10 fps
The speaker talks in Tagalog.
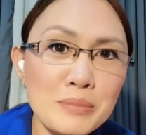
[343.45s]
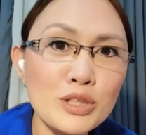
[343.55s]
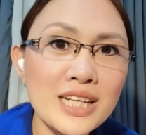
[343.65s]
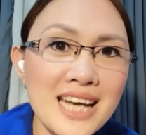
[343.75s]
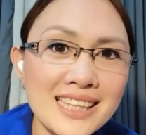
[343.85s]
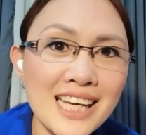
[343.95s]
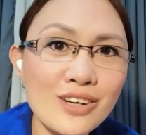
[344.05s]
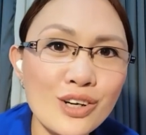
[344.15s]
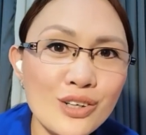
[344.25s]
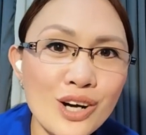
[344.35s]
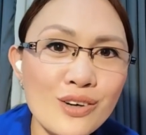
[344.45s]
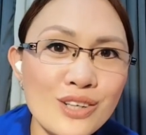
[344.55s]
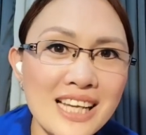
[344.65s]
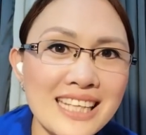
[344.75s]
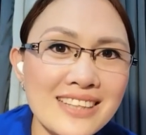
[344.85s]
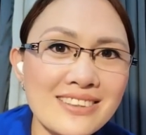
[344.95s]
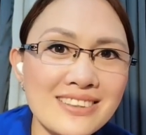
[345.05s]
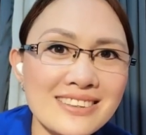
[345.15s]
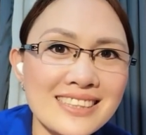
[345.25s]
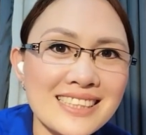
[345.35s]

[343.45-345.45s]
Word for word: Alamin muna natin kung anong kahulugan nito.